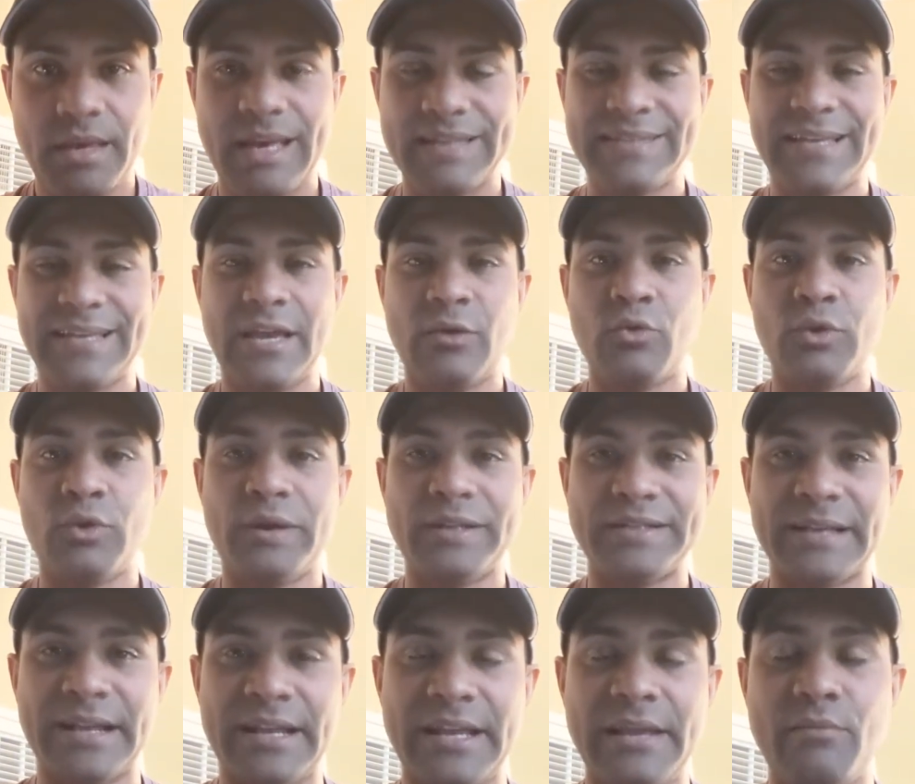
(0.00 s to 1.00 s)
Ese es el
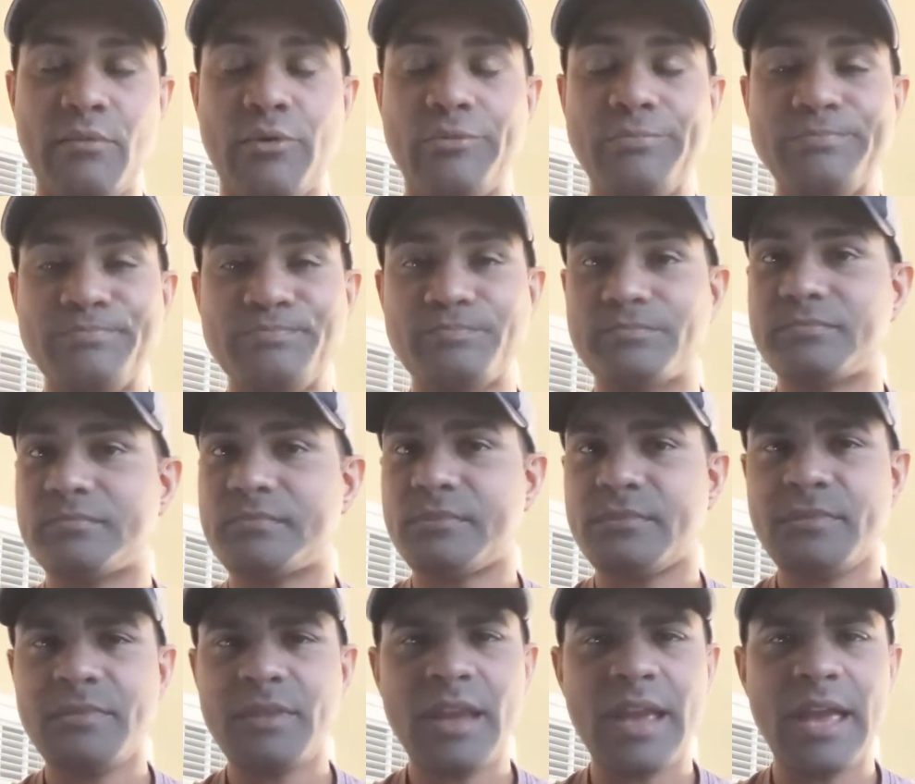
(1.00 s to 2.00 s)
universalismo
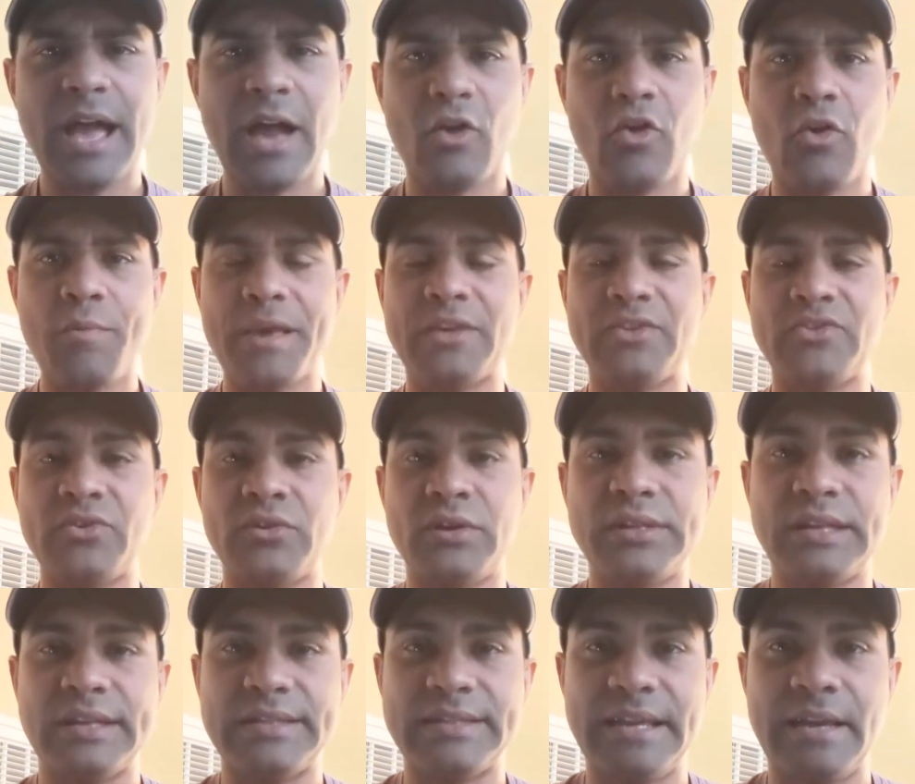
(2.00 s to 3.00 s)
a comienzos
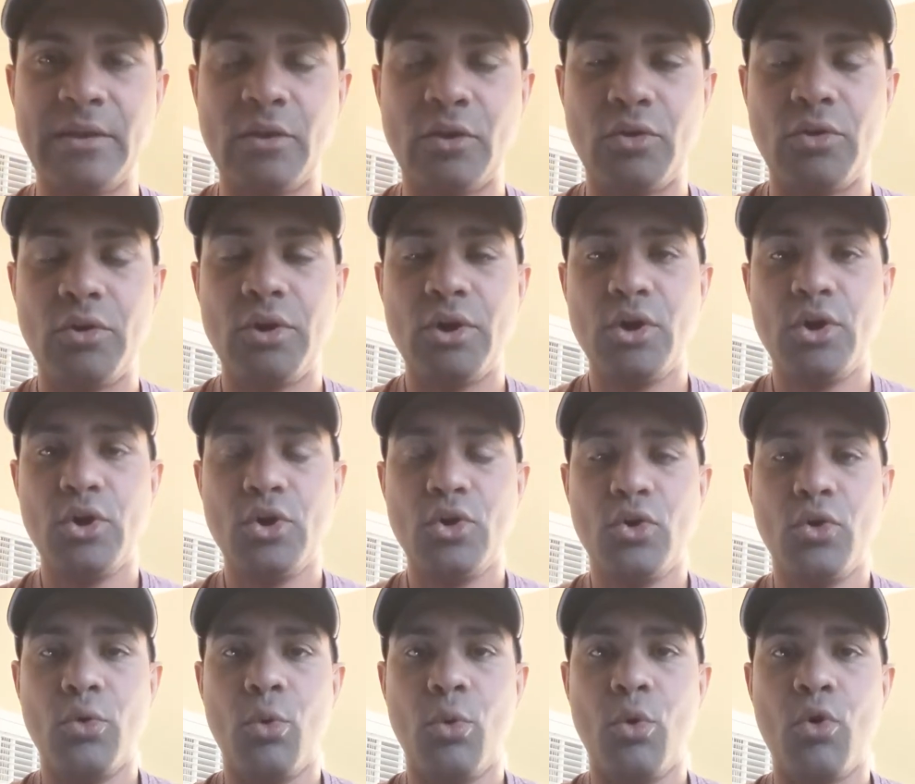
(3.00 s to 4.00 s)
de este siglo
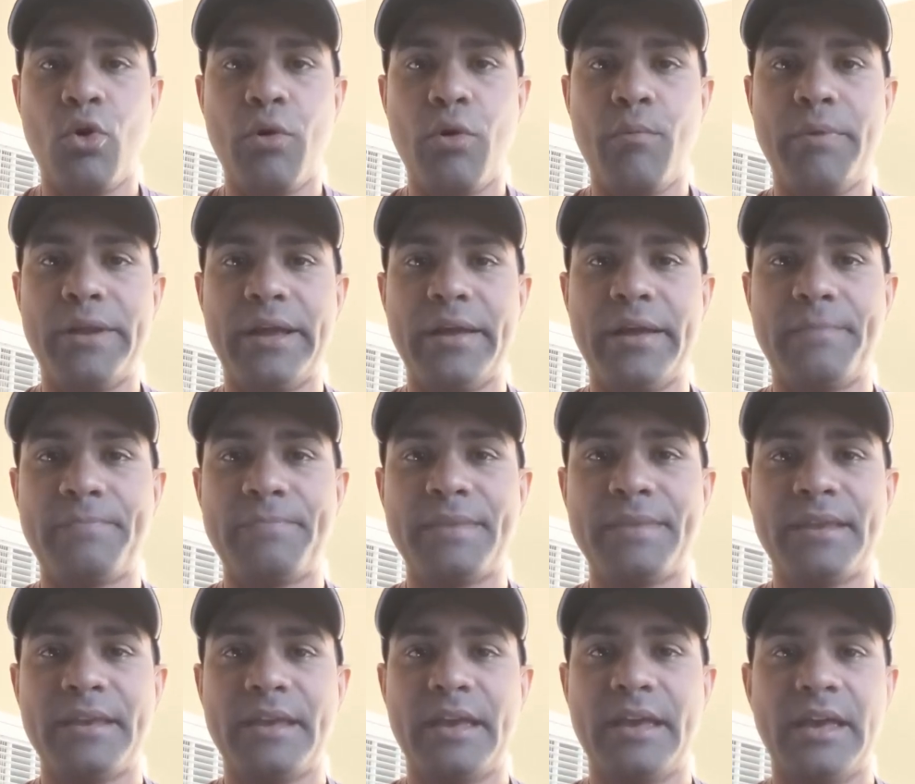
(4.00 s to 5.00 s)
hubo un hombre
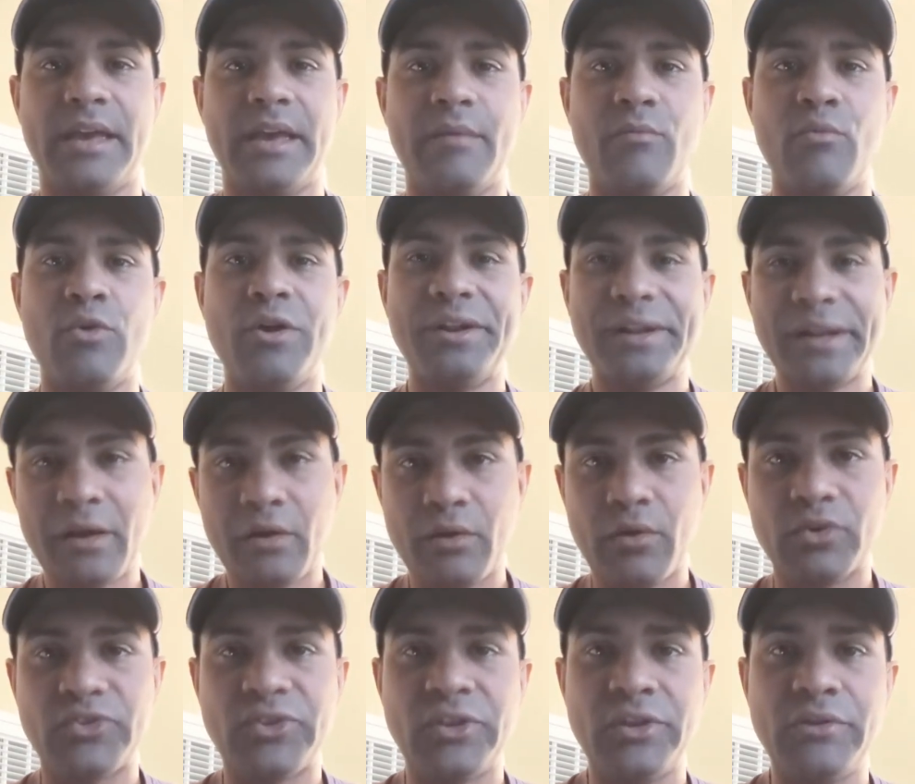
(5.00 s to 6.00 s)
eh, muy
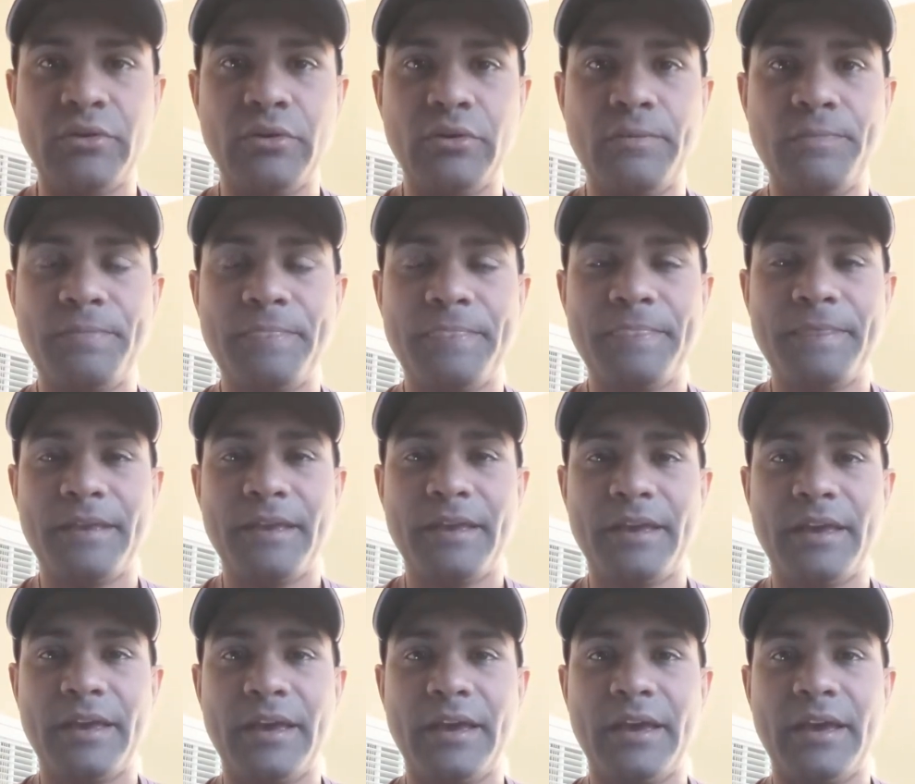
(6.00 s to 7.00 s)
reconocido
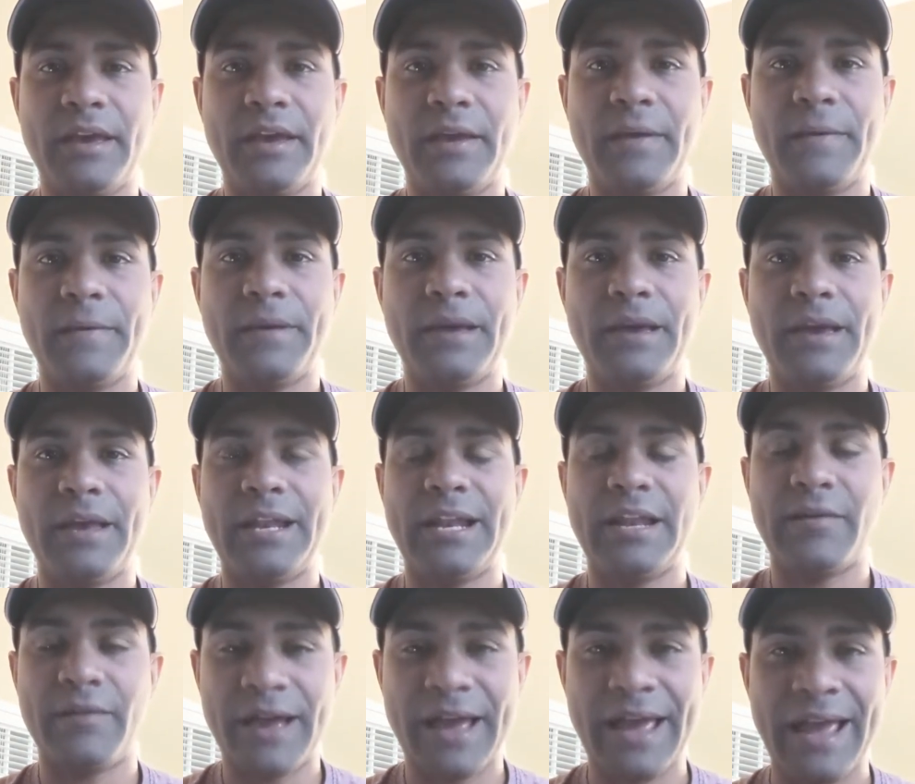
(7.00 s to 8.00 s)
eh, en
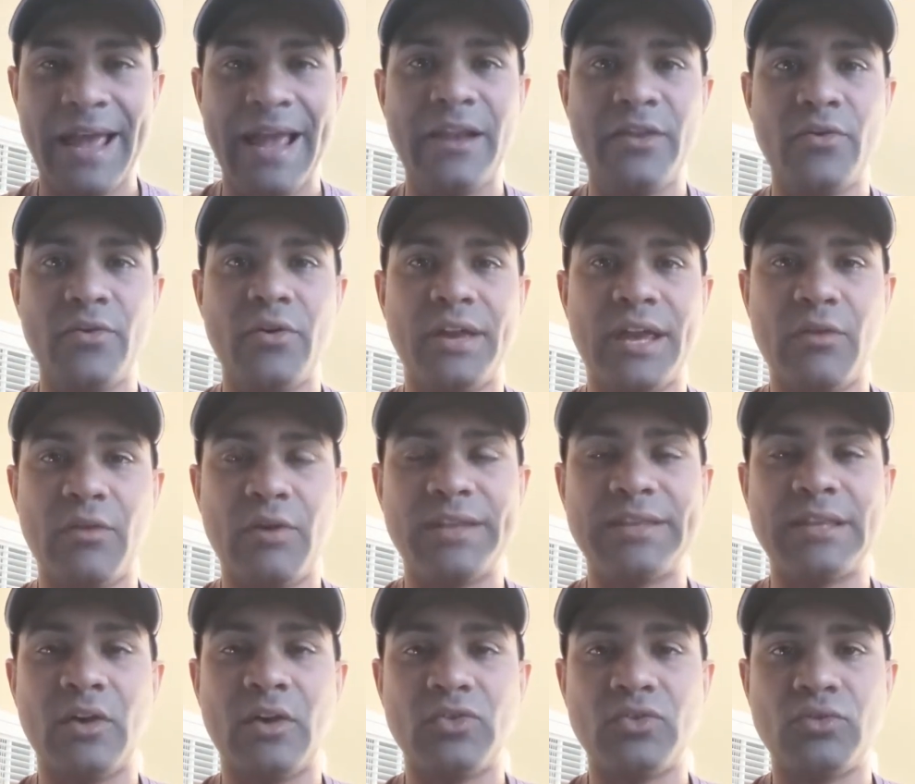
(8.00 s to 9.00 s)
el Evangelio aquí en los
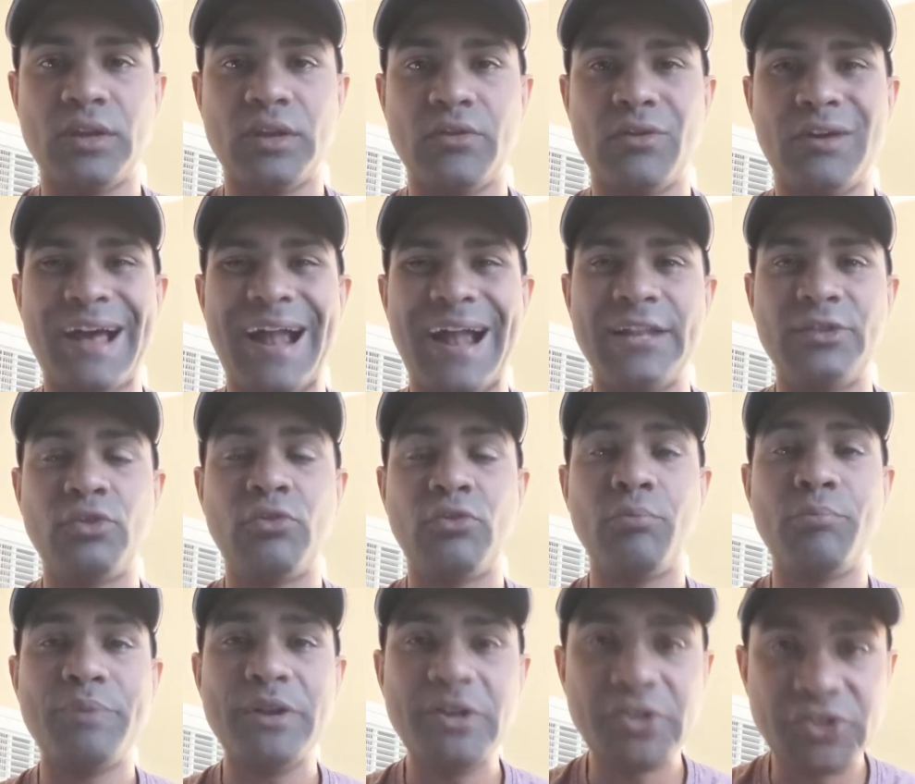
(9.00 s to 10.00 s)
Estados Unidos,
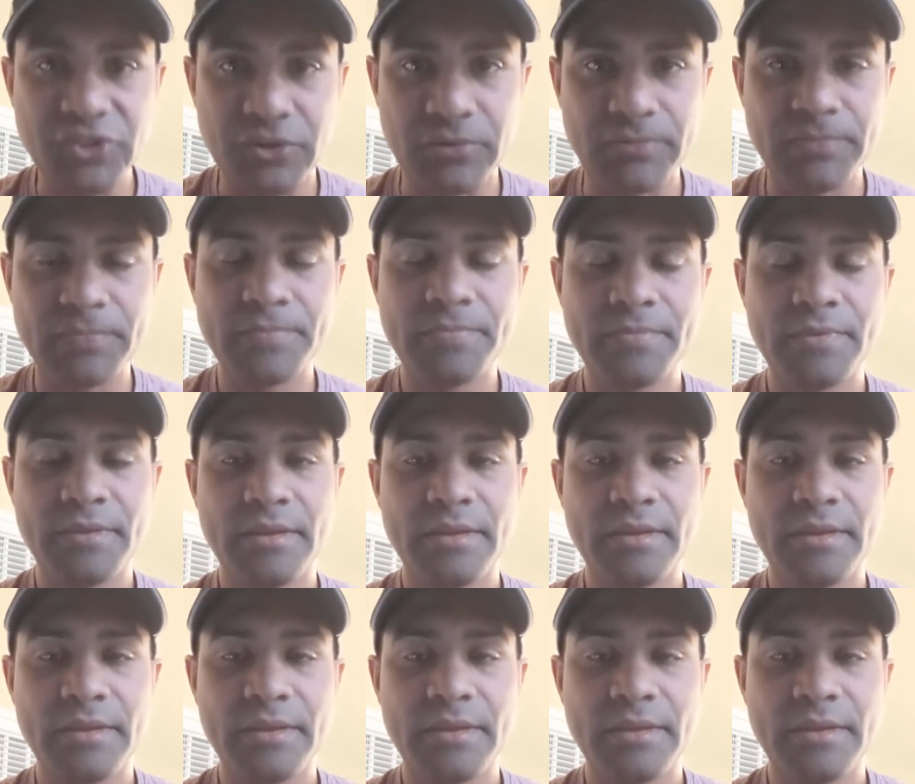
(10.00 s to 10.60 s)
Carlton Pearson,